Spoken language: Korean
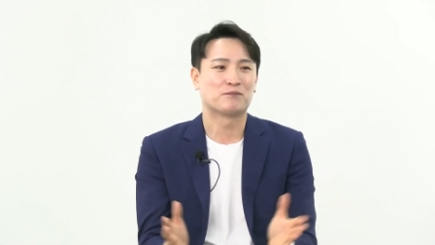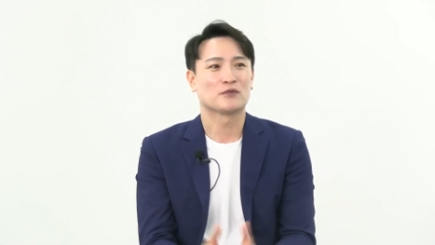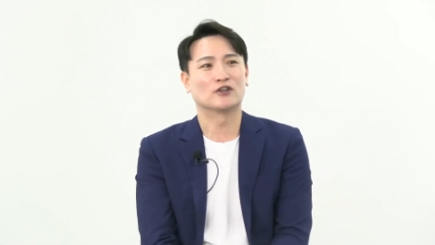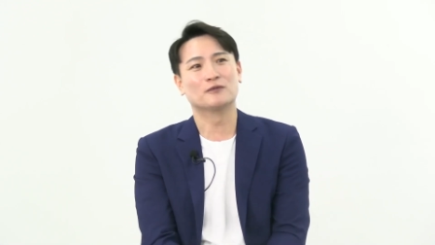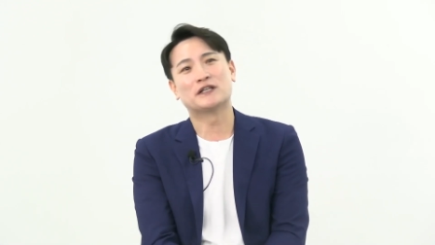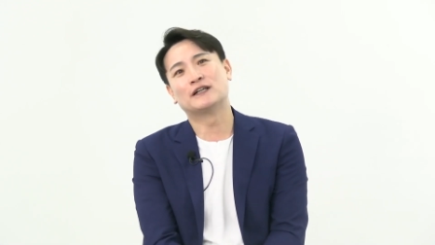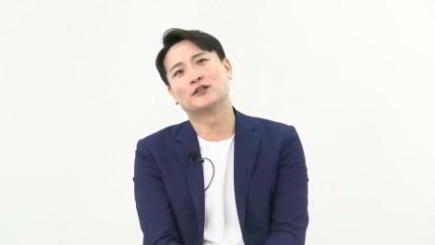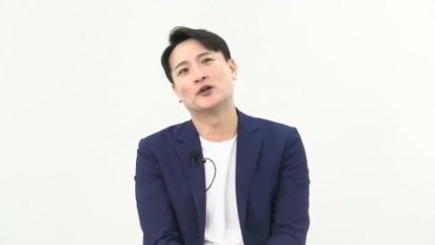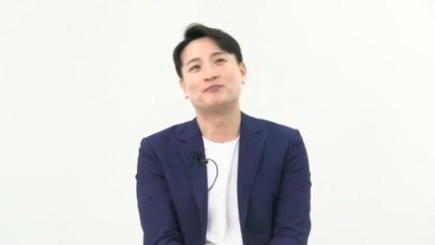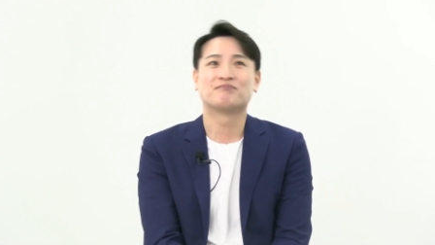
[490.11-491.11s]
네. 그러면 예를
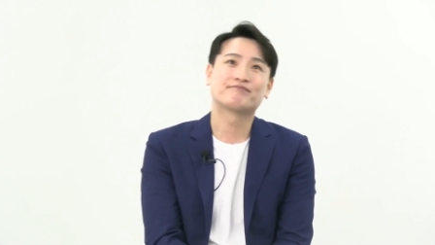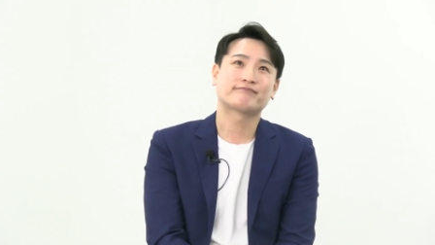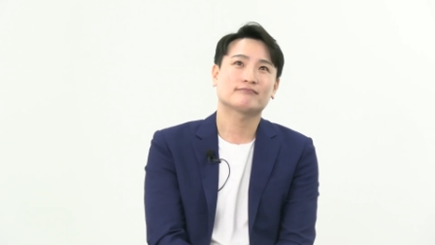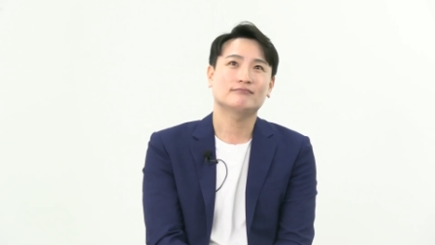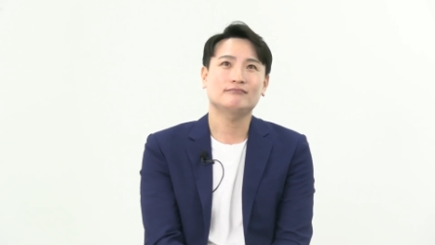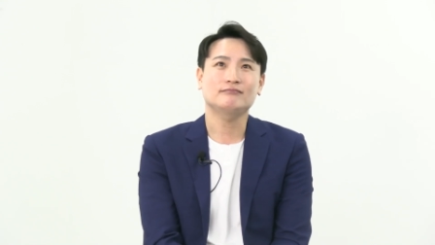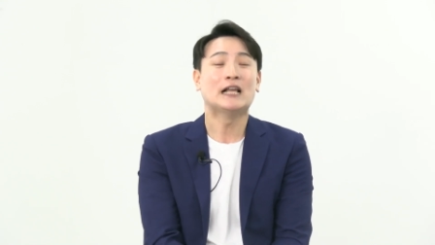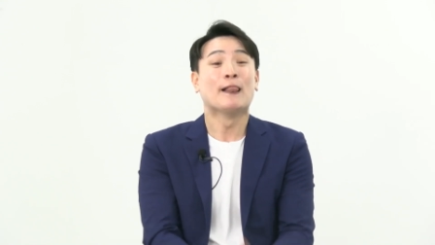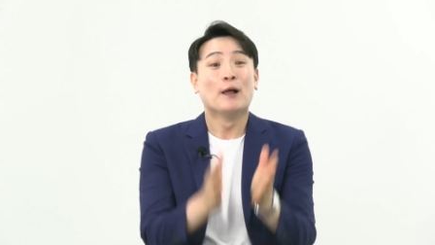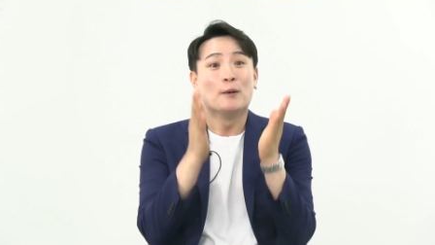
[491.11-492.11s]
들어
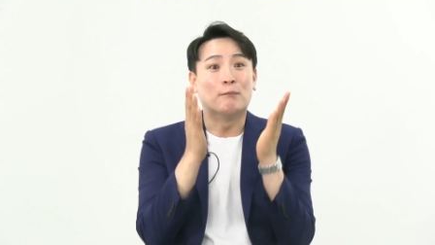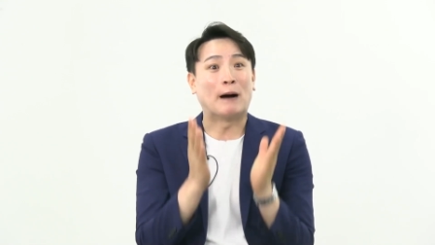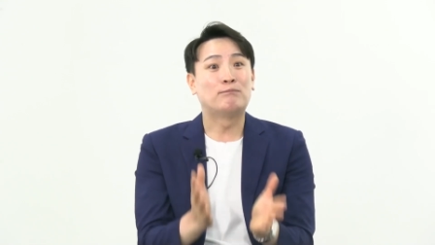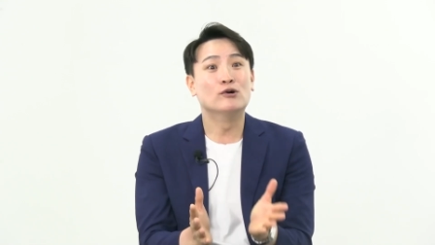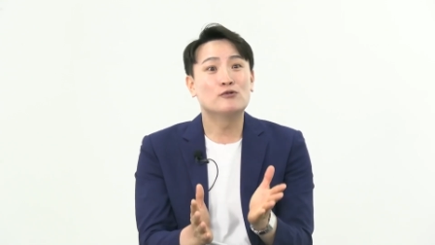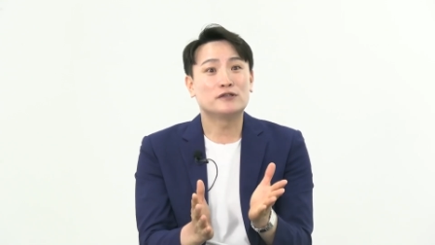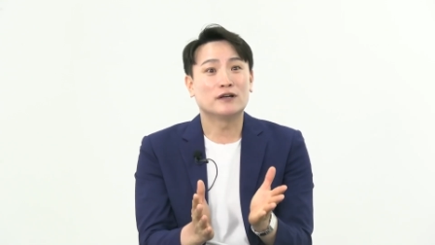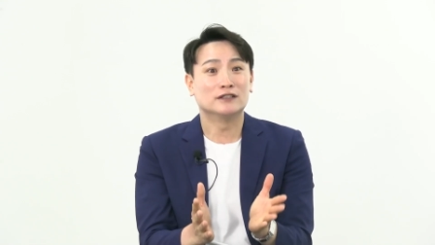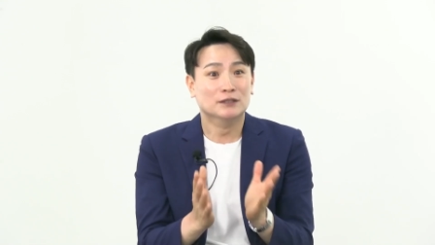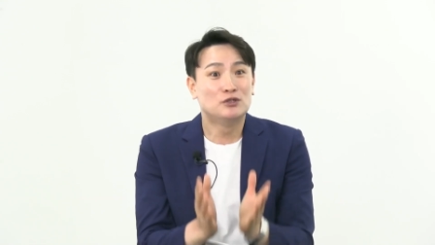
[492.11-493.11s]

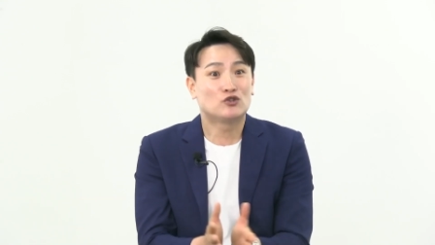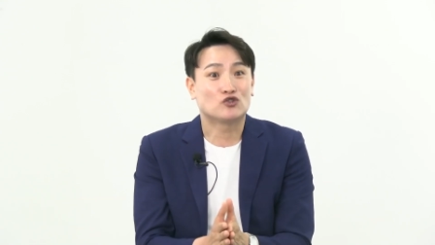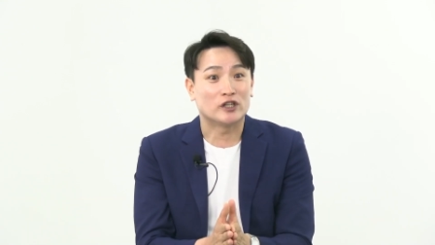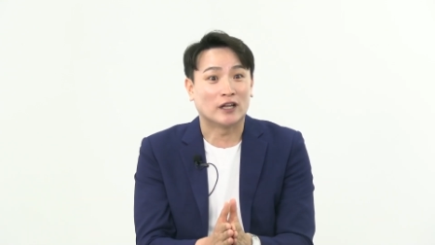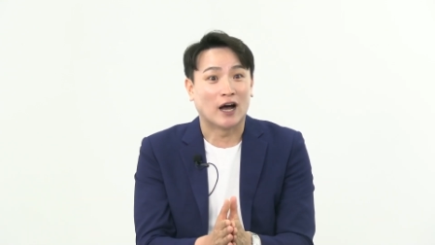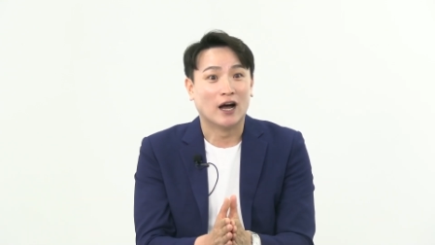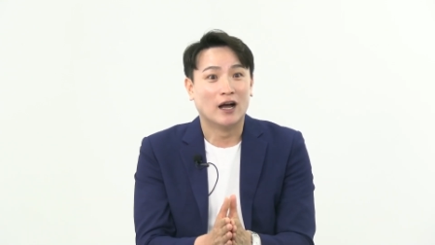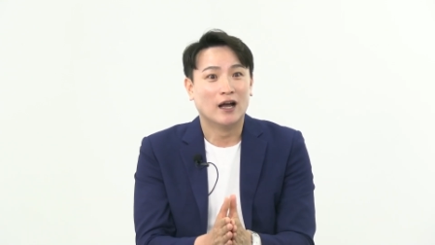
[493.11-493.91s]
마포구에서 하는 음식 축제다.